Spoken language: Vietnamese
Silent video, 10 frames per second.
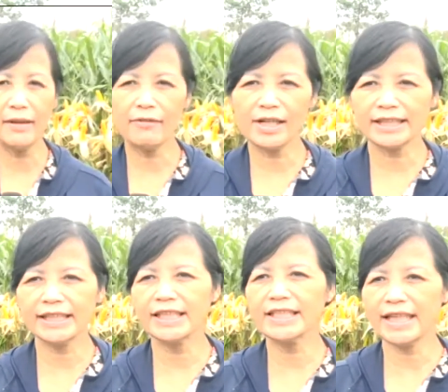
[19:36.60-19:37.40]
vượng
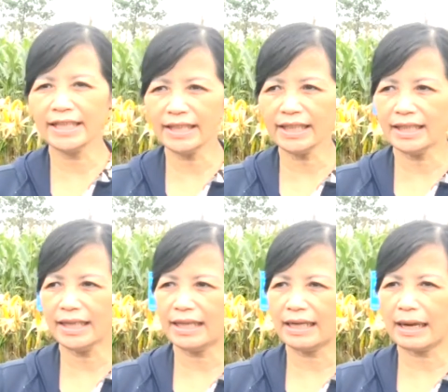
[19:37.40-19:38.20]
999 ấy
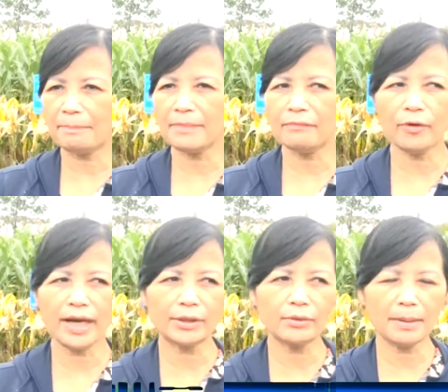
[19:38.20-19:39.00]
là năm vụ
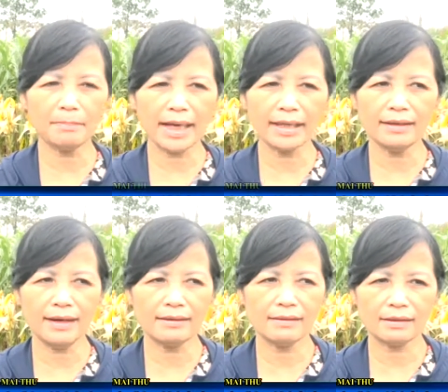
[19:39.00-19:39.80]
hè thu năm nay
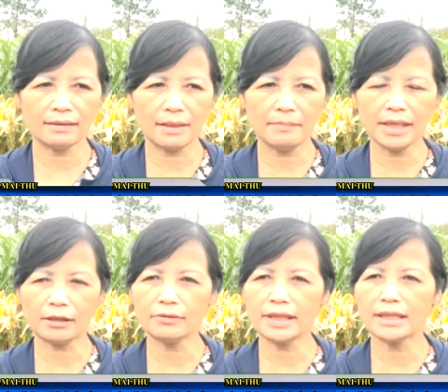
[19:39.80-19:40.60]
là được à, bên
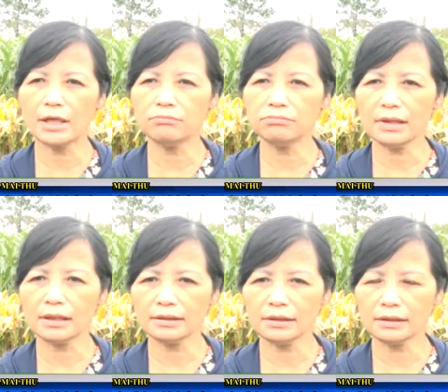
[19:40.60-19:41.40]
công ty giống
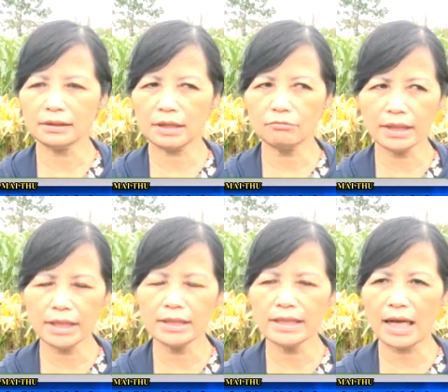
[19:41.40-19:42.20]
công
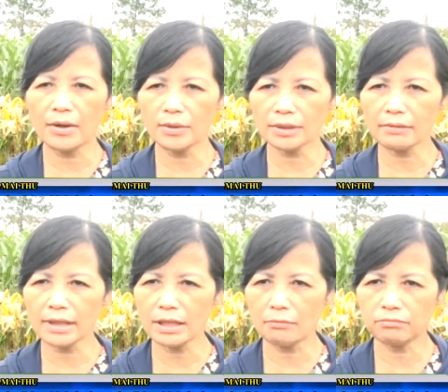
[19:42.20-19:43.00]
ty nha hố giống
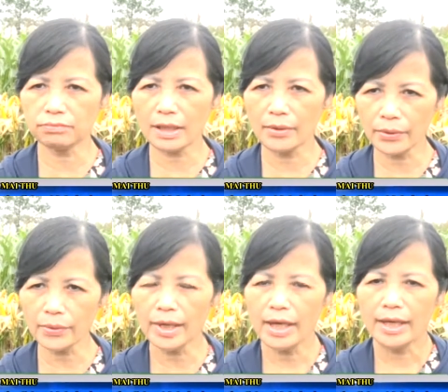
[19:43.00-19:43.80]
cây trồng nha hố
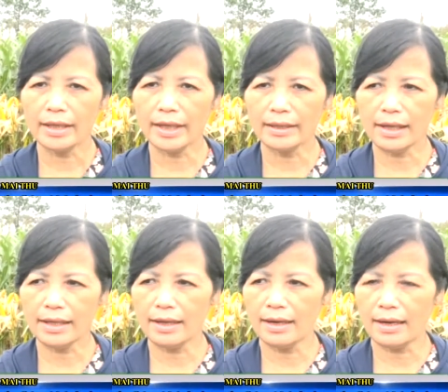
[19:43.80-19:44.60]
đến
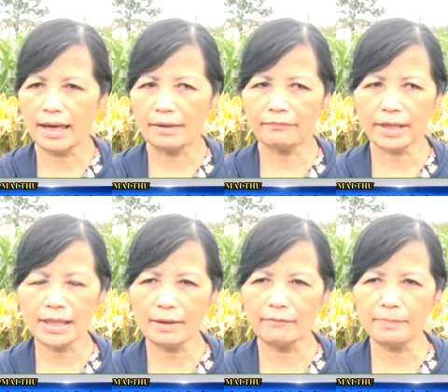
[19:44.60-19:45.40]
đây để là kết
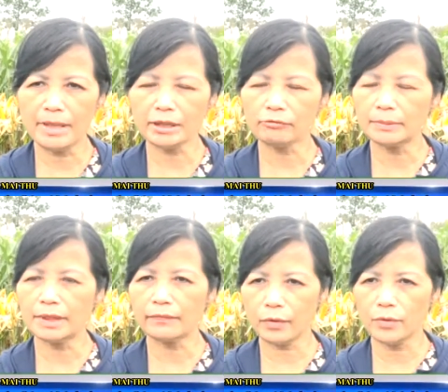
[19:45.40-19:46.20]
hợp với bên trung tâm
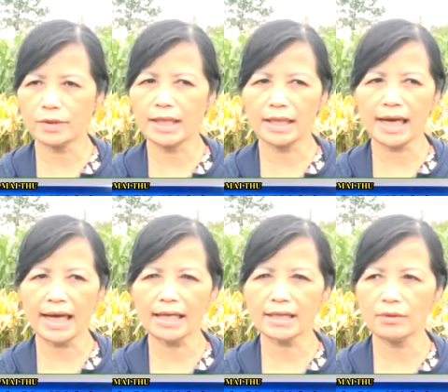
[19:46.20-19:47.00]
dịch vụ triển
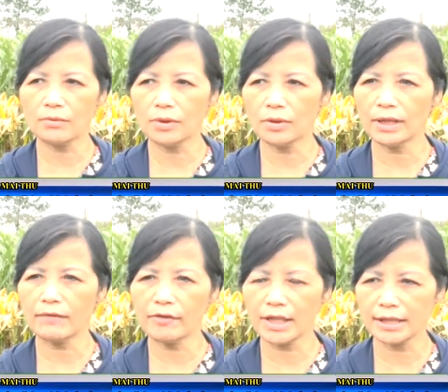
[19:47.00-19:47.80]
khai cái giống ngô thị
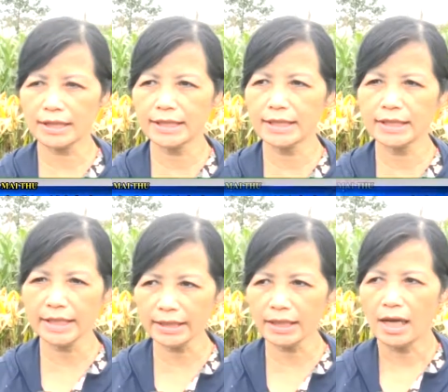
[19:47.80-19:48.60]
vượng
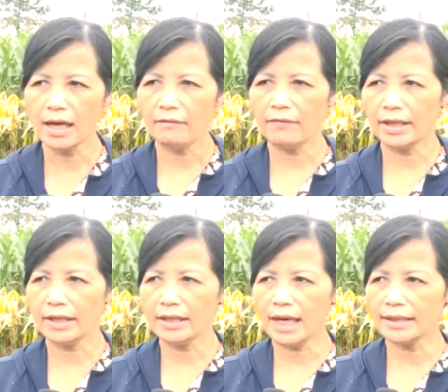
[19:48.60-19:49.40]
999
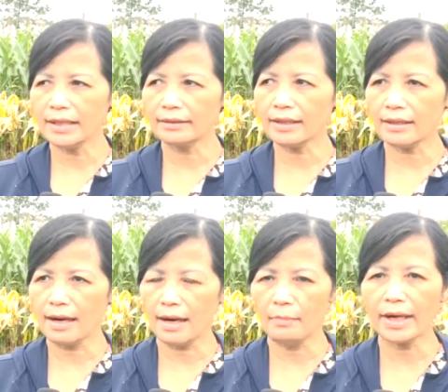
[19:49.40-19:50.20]
với à, diện tích
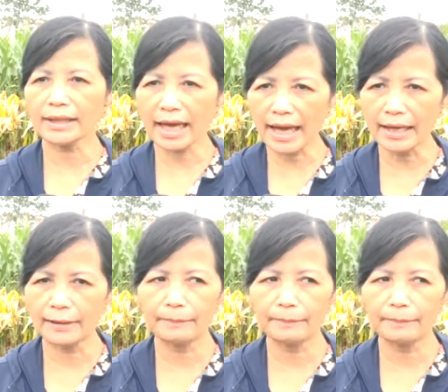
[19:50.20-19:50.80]
là một hecta